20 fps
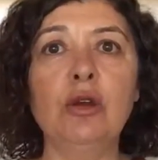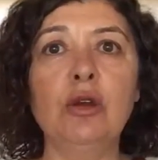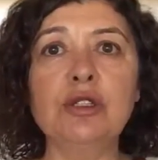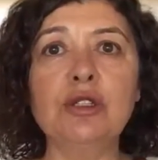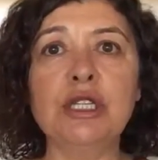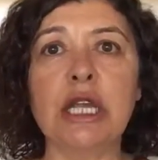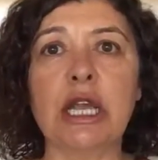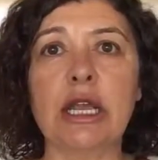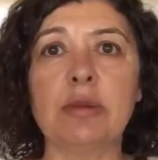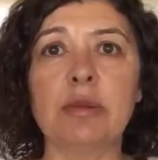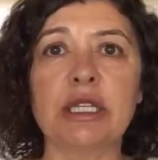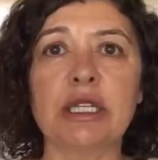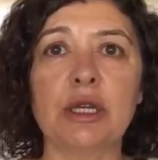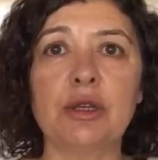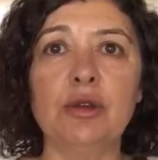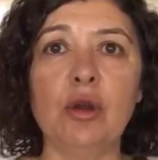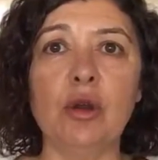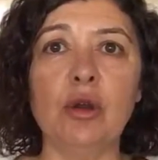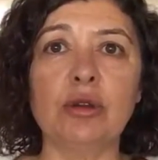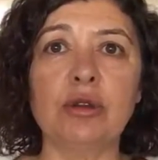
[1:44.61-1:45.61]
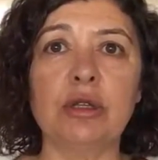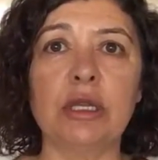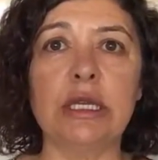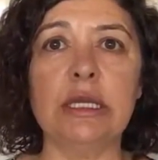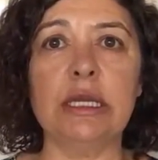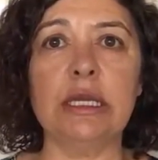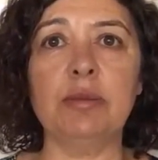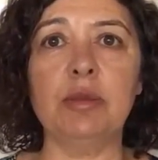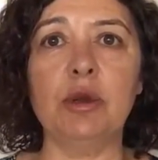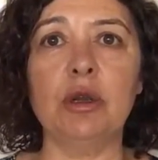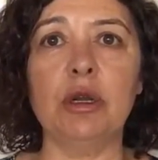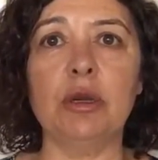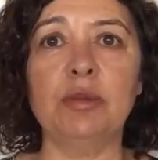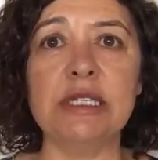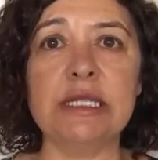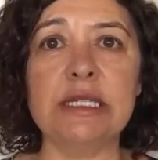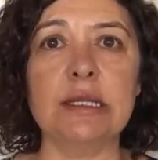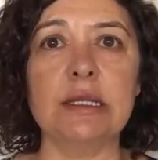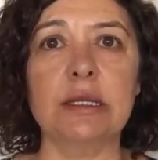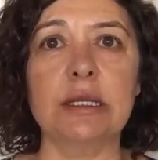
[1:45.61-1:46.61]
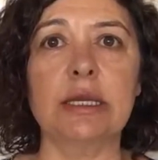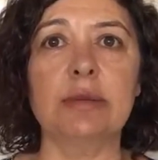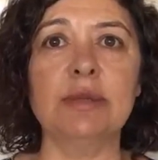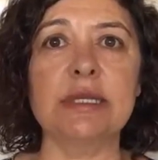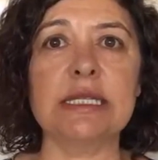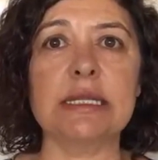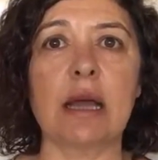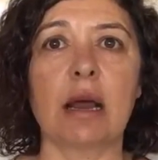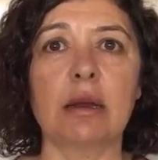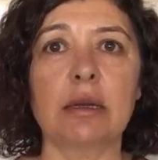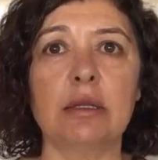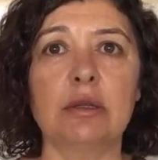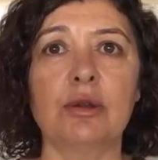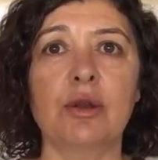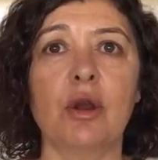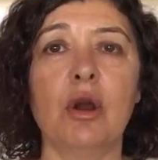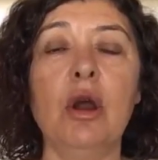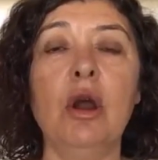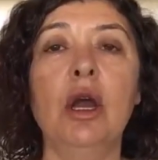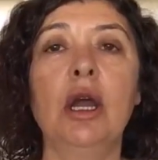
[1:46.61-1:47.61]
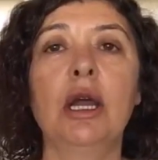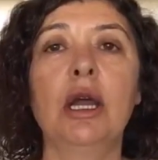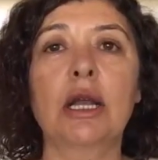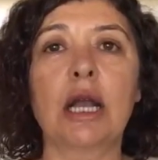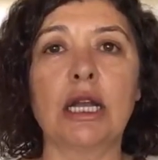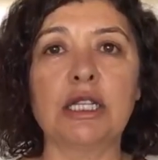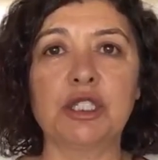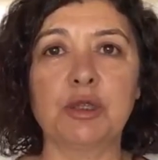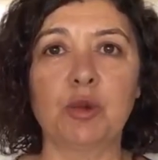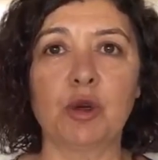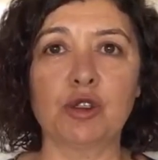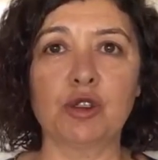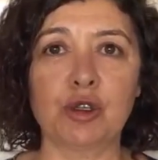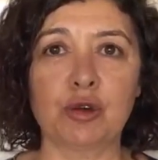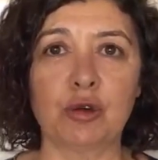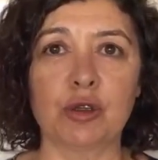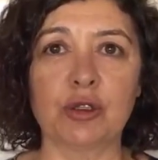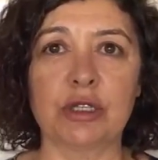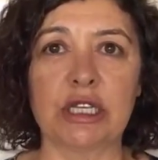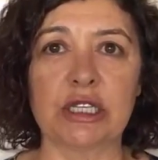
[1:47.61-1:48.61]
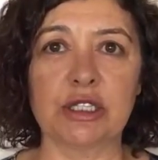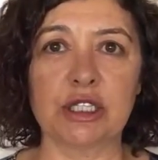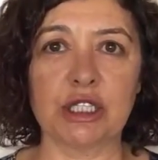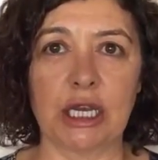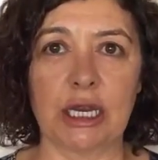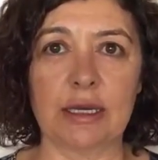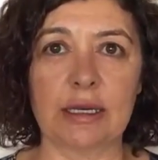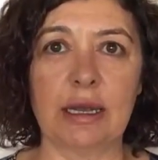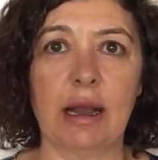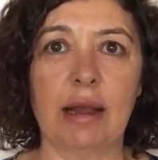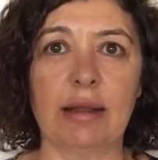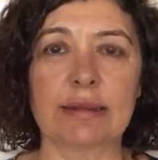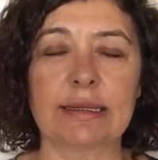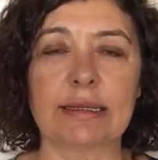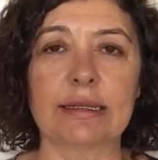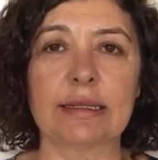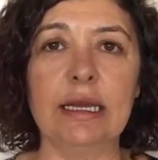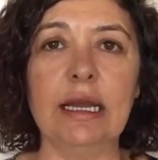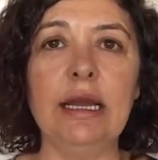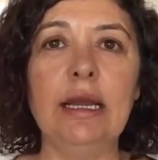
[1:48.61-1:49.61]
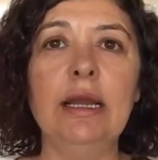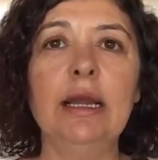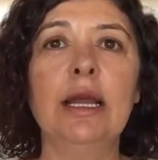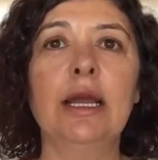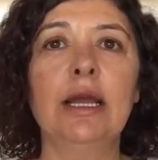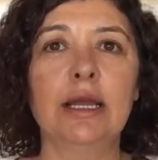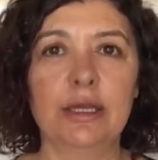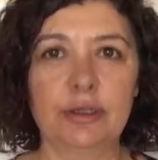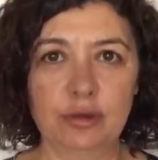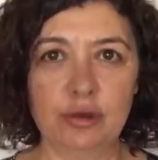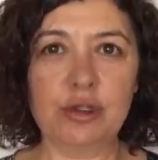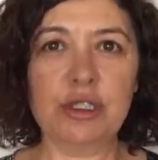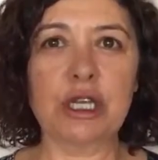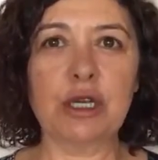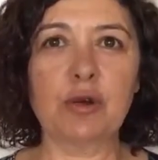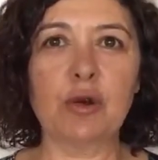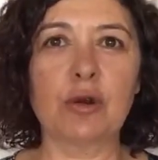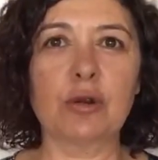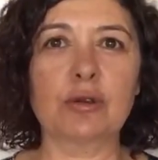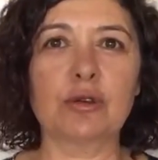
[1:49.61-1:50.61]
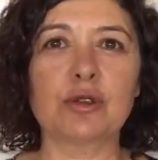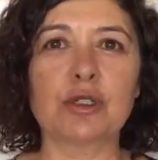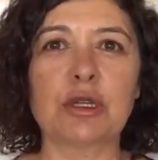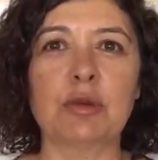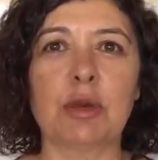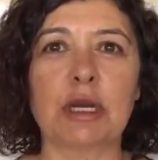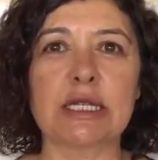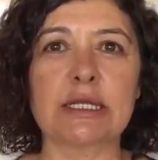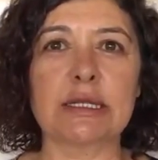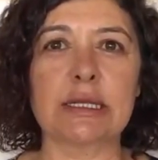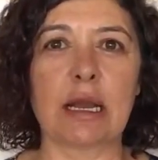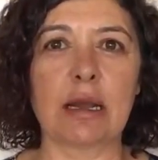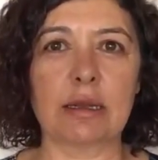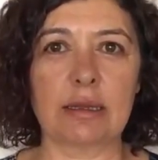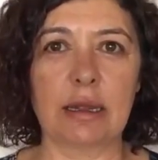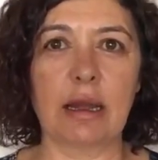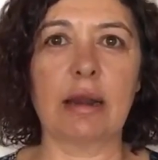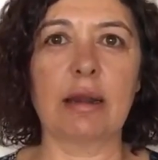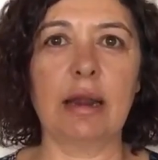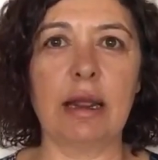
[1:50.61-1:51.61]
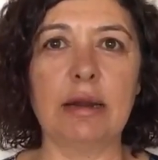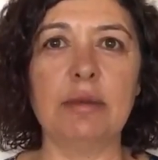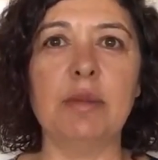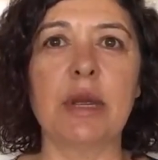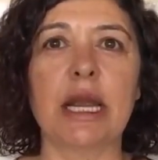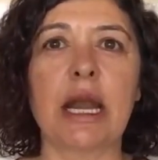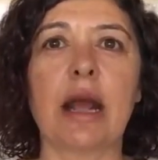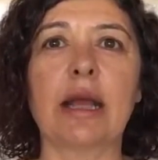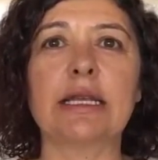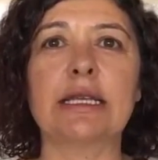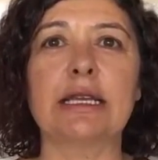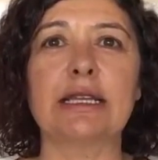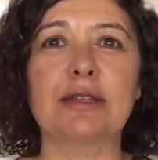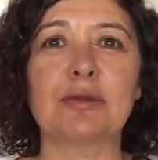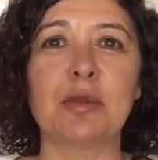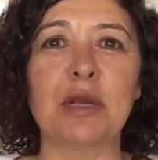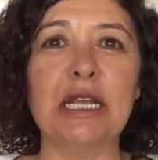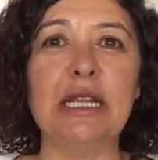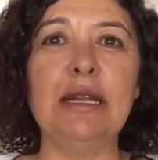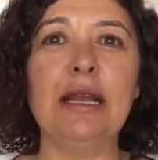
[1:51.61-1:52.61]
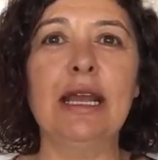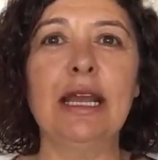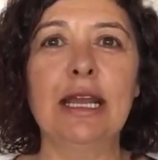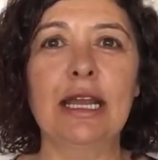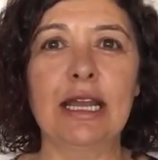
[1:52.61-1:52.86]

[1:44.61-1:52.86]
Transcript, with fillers: ÖSYM'de da yine böyle bir sır gibi saklıyor kaç boş kontenjan kaldığını yüksek olduğu zaman saklarlar merak etmeyin.